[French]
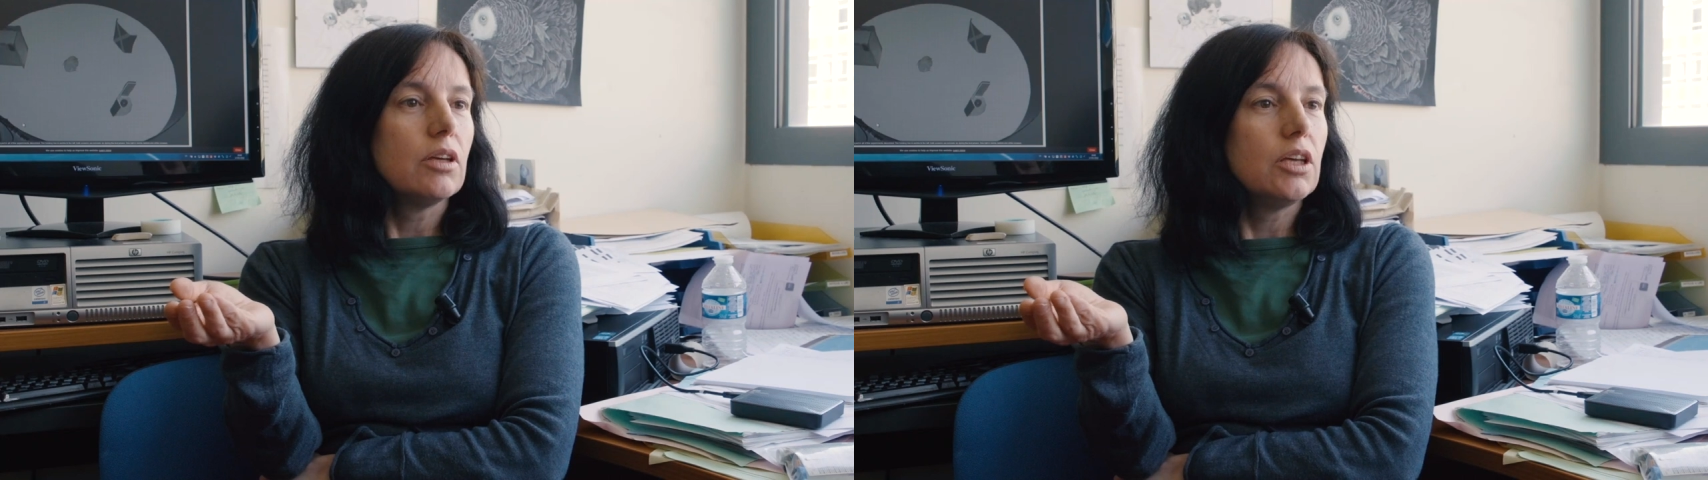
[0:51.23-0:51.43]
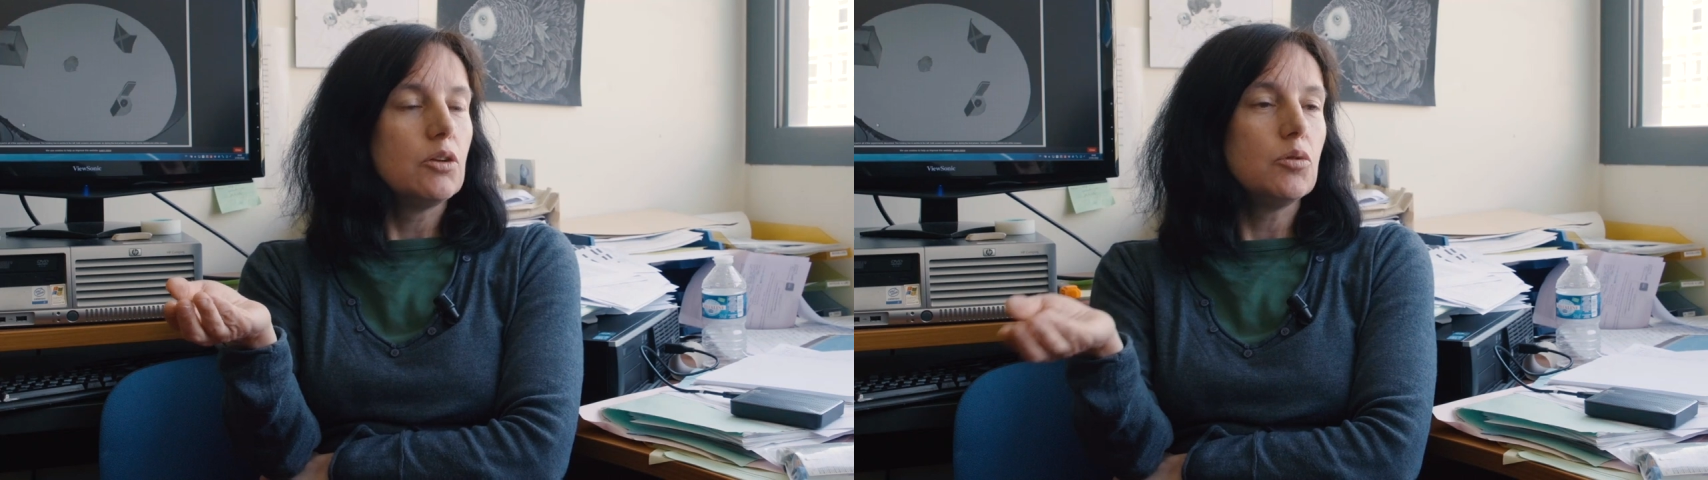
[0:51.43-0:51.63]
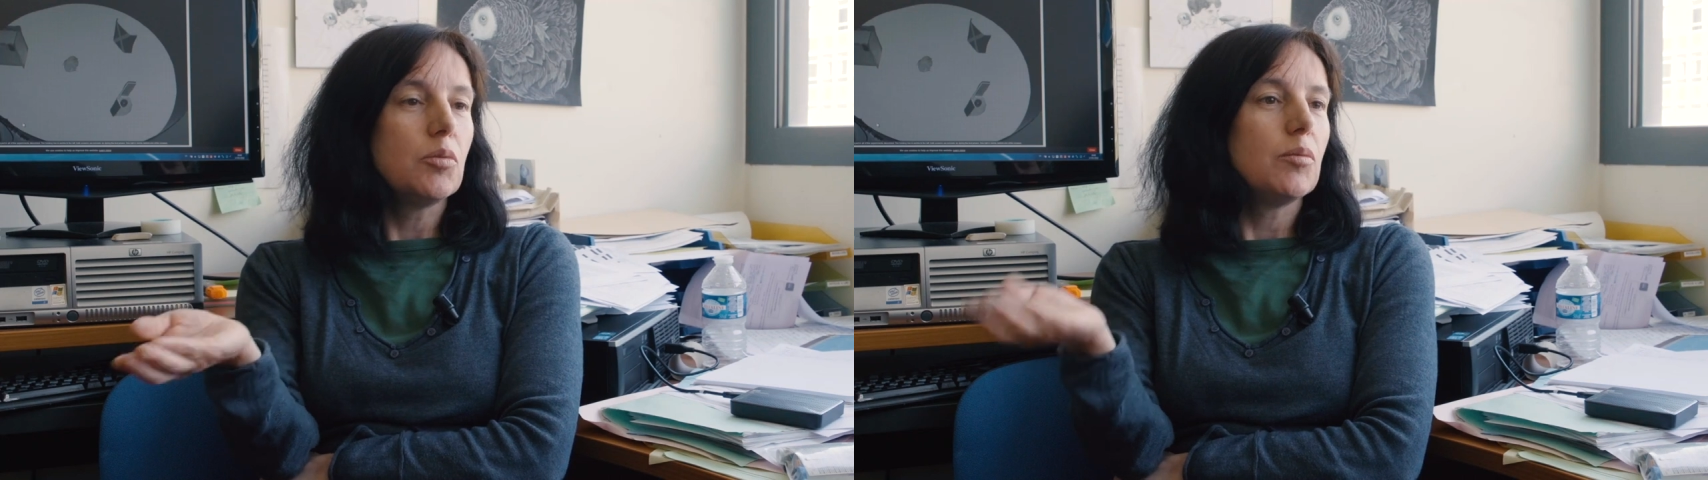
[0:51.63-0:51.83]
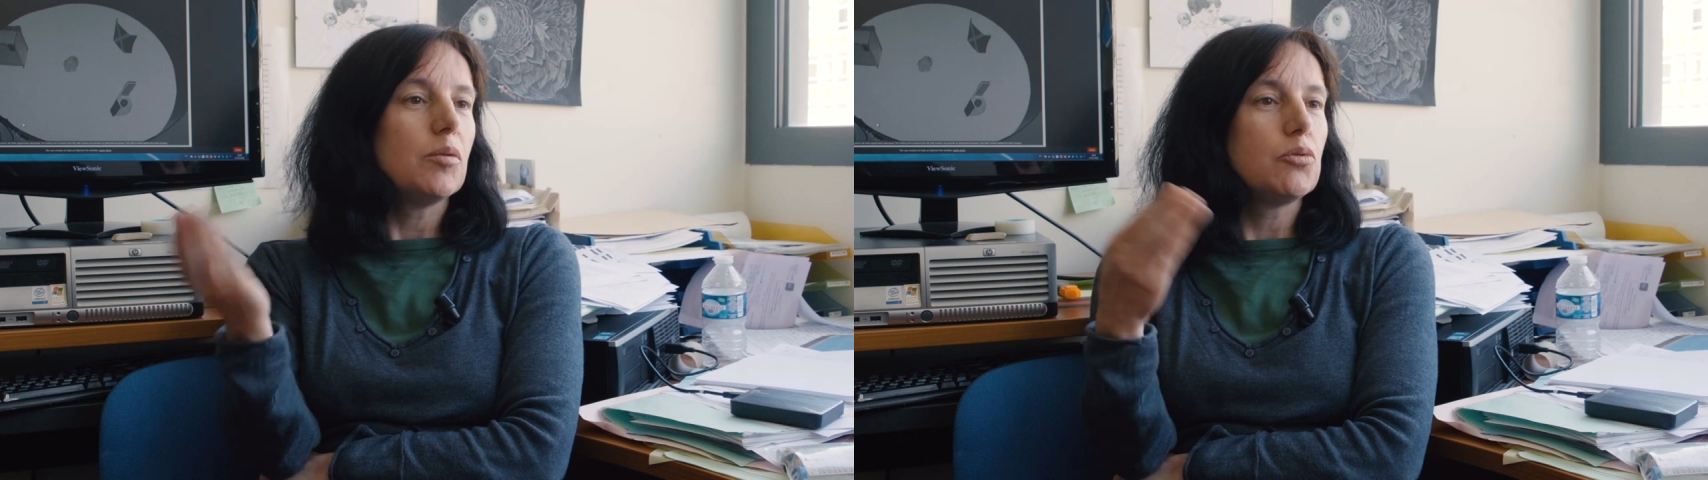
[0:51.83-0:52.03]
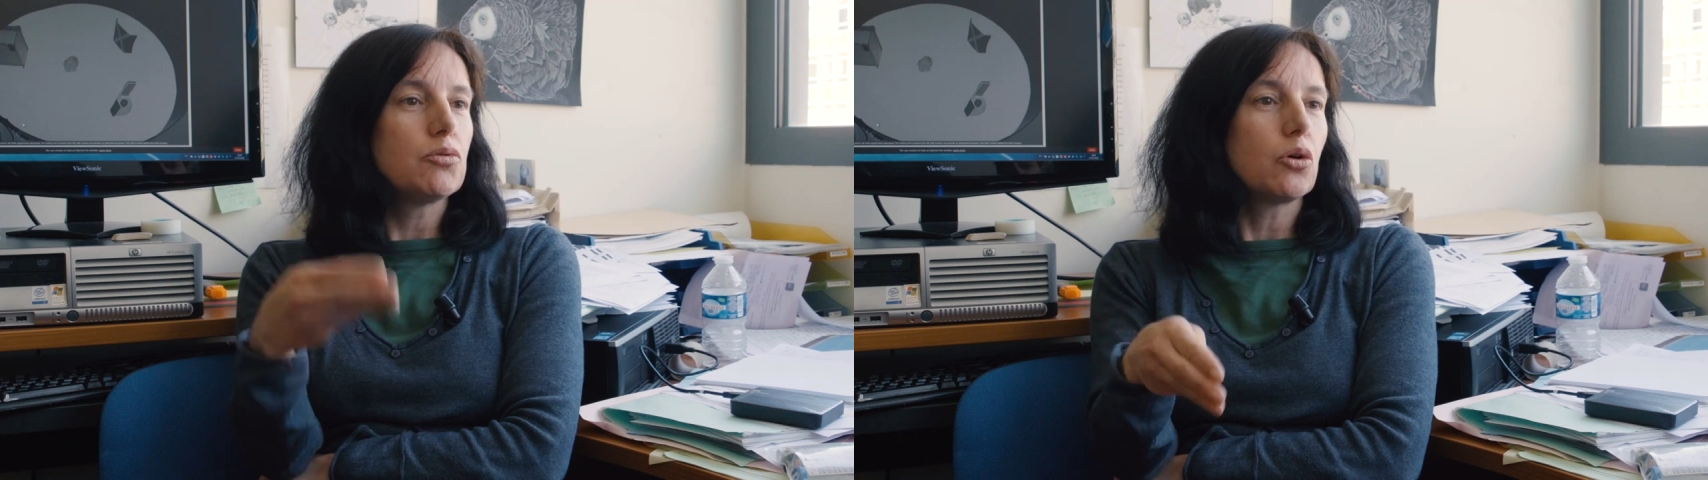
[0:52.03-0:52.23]
qui lui-même
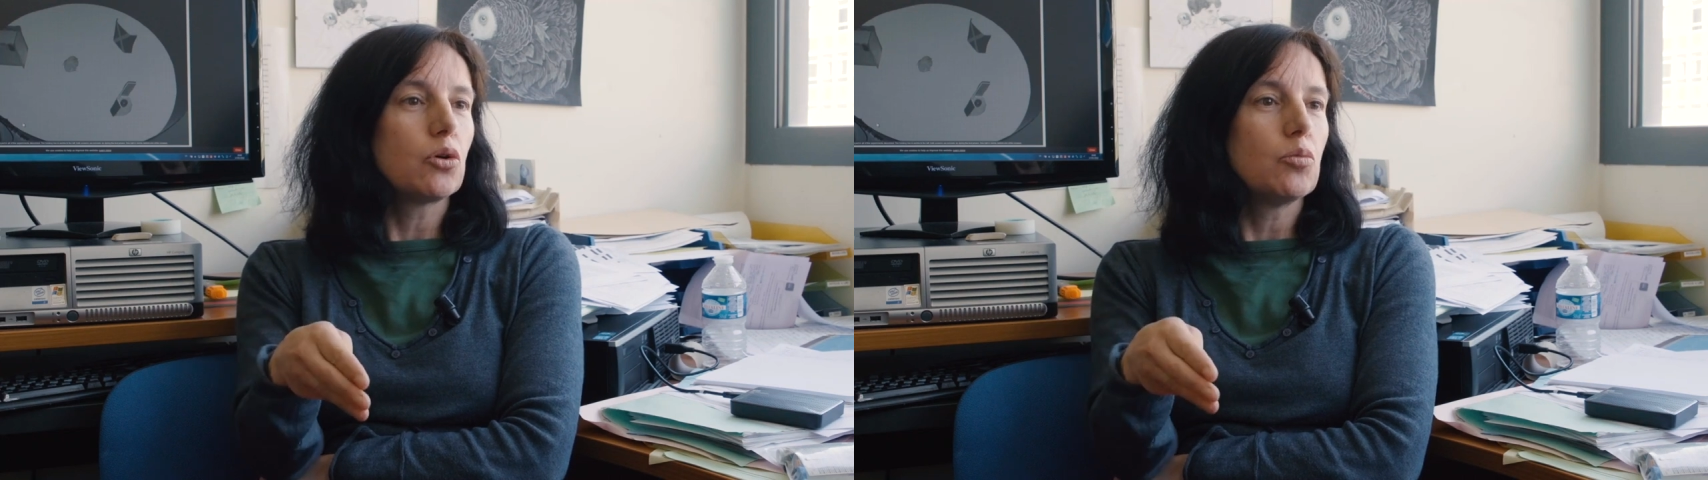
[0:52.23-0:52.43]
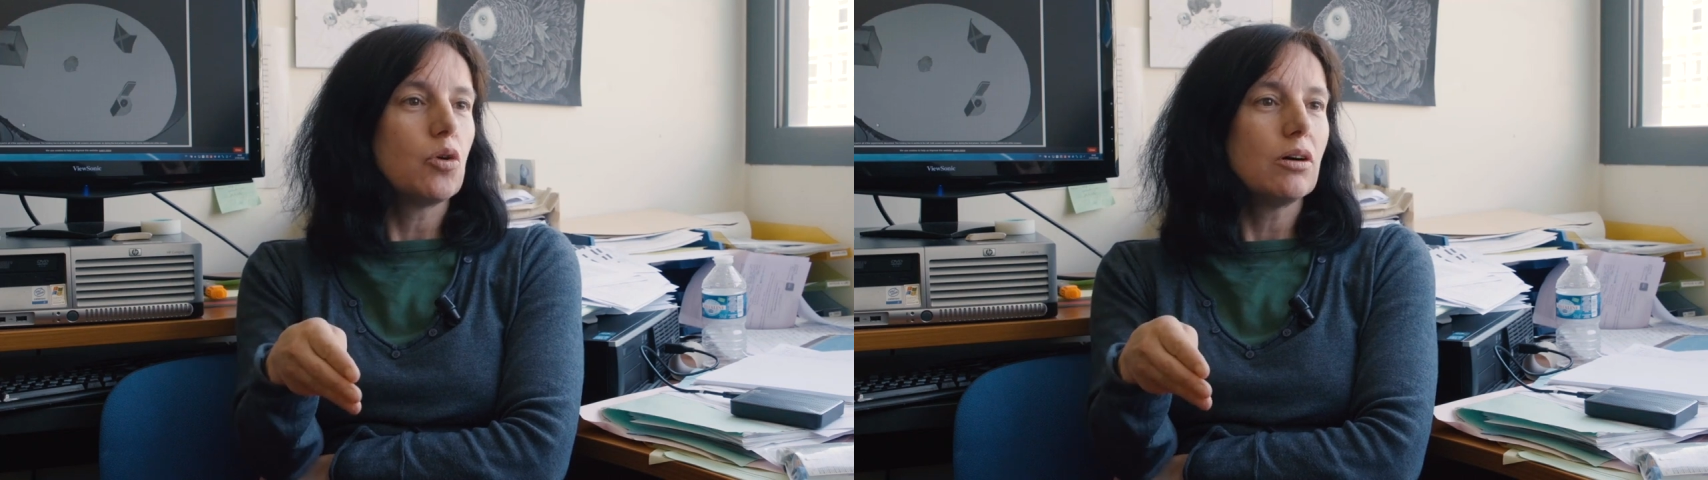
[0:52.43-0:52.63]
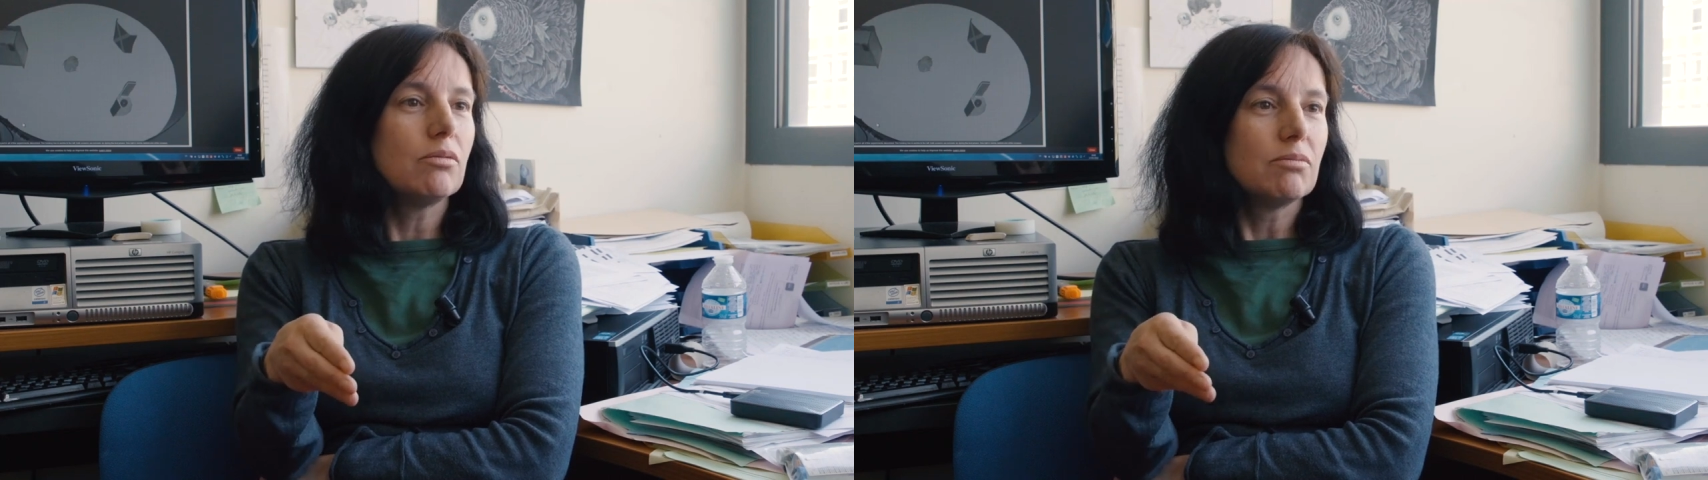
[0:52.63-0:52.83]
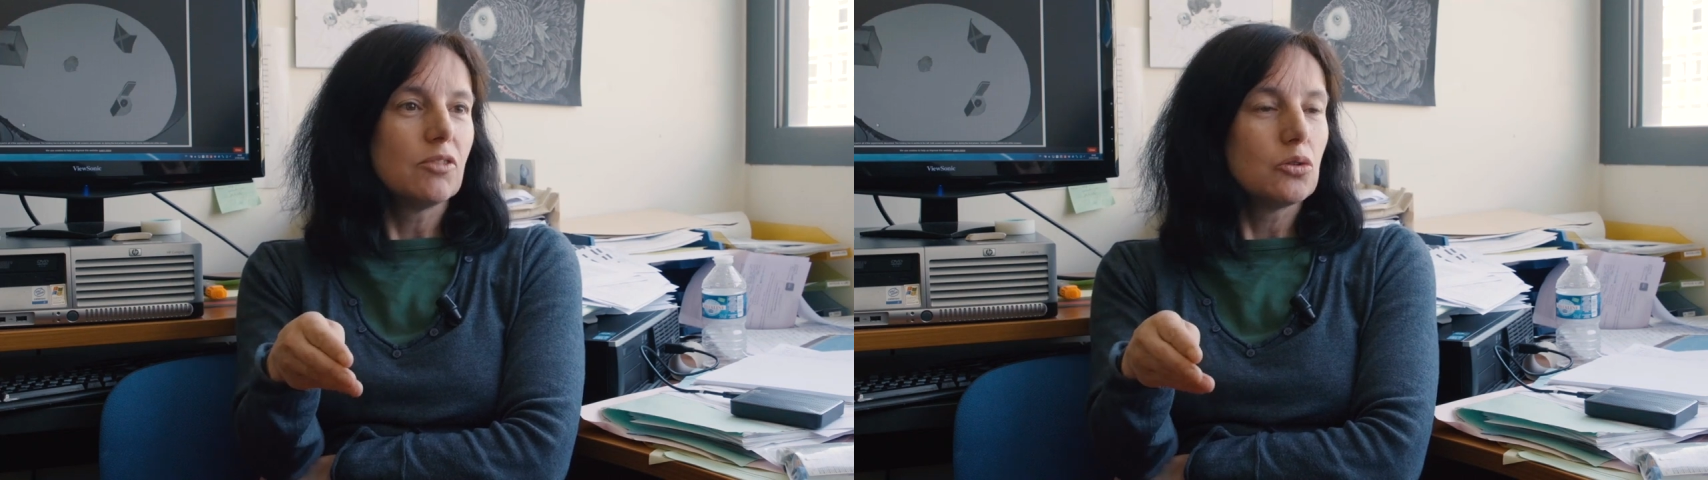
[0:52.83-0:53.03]
est plus fort que moi,